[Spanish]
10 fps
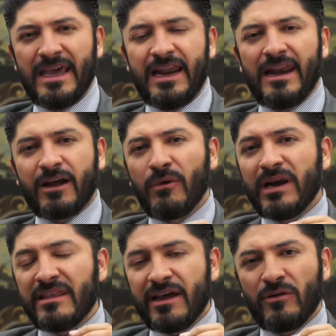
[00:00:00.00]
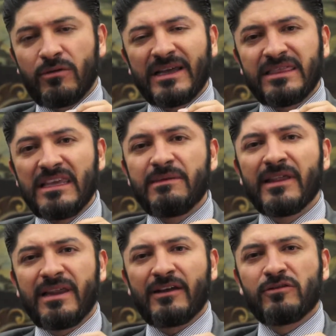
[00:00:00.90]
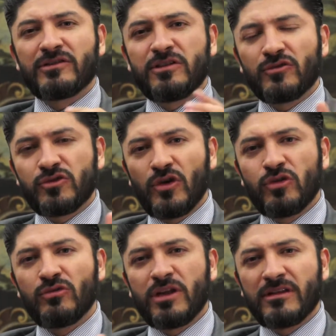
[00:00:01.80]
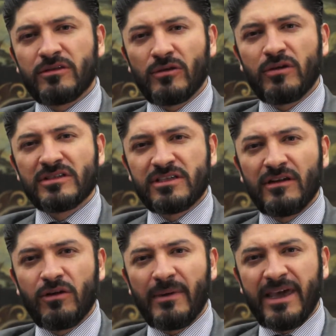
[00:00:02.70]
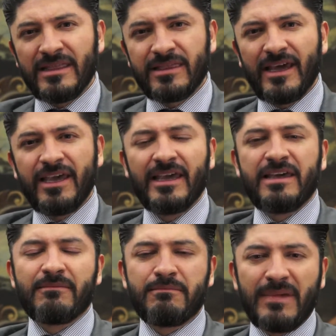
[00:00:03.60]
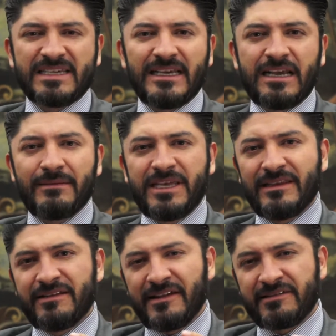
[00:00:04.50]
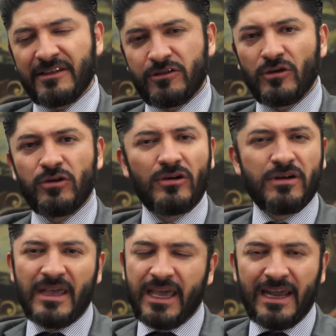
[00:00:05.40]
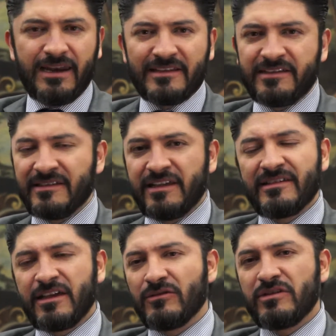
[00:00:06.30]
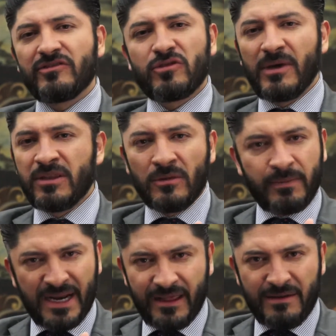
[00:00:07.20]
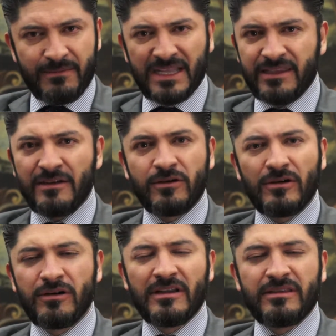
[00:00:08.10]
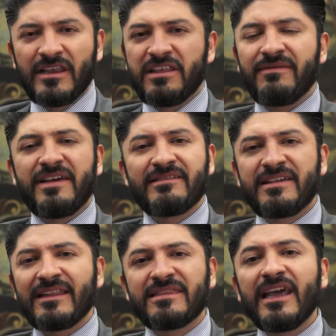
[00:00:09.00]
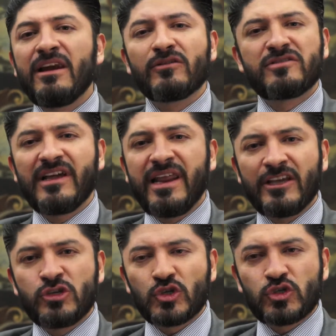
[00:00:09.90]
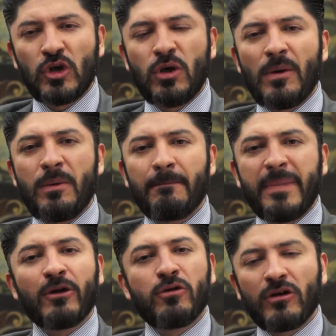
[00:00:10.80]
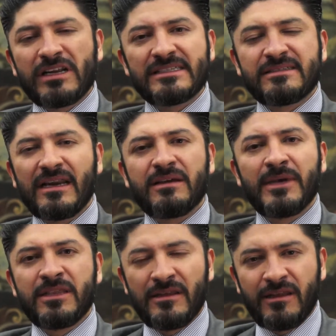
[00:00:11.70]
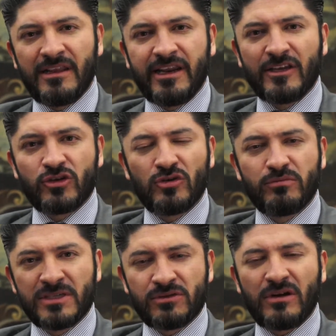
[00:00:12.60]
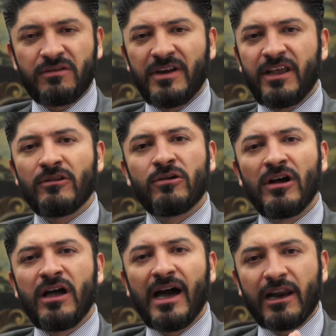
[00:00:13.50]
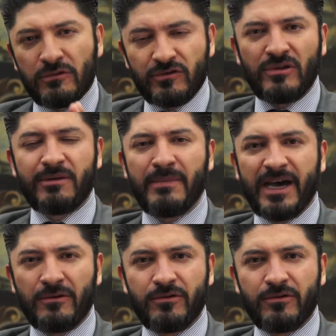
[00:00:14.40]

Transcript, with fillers: La cualidad normativa de la Constitución durante todo el siglo XX básicamente se asentó en la existencia de un instrumento paradigmático de defensa de los derechos, pero no necesariamente del derecho. Me estoy refiriendo al juicio de amparo.